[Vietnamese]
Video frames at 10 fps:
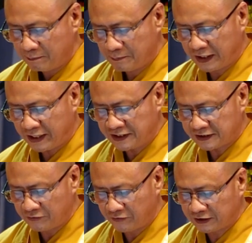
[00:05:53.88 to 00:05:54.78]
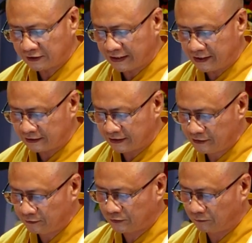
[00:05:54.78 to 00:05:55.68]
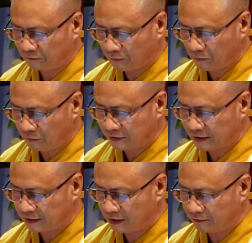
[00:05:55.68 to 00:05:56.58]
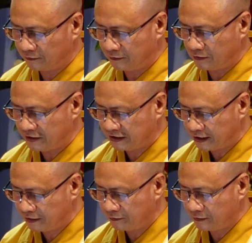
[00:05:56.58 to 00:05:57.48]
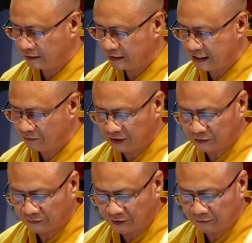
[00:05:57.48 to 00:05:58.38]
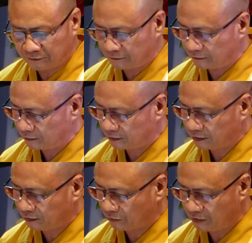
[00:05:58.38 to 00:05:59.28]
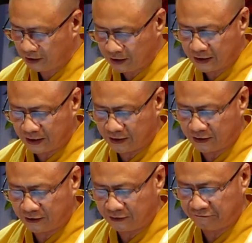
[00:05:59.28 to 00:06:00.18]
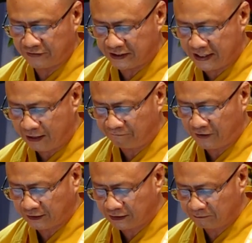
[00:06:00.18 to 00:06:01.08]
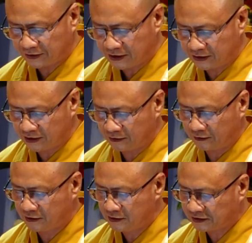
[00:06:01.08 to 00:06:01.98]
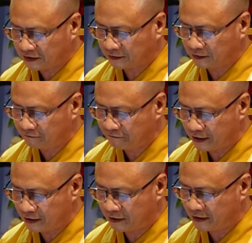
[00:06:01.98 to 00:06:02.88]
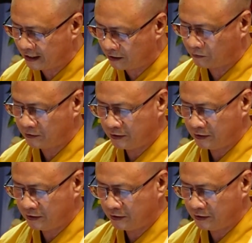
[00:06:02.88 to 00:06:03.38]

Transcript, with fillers: Bên cạnh sự hỗ trợ tài chính, trùng tu xây dựng nói trên, nếu như chúng tôi chư Tôn Đức ở Việt Nam phát tâm xây dựng cơ sở từ viện ở nào